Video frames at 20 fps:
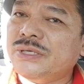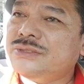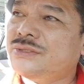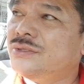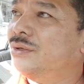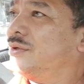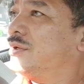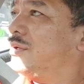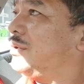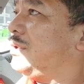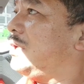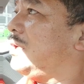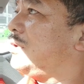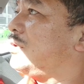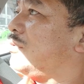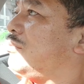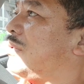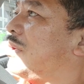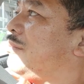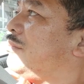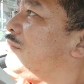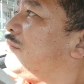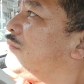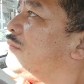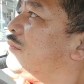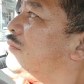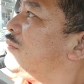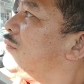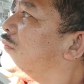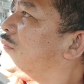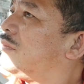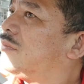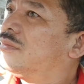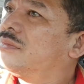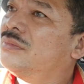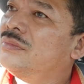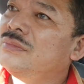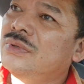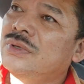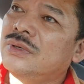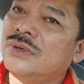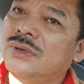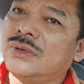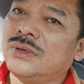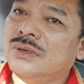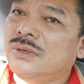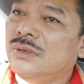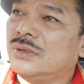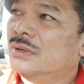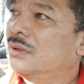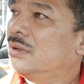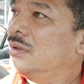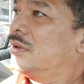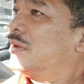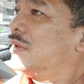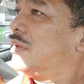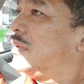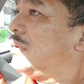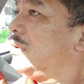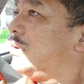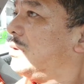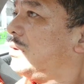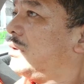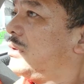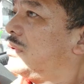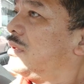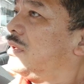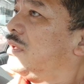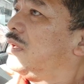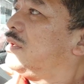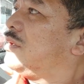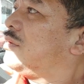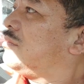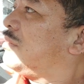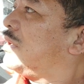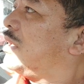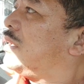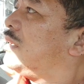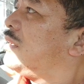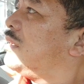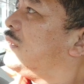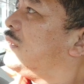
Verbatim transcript: gusto niyo dito, ma'am? Uh, Bab Amigo po. Oo, oh, ganun ba?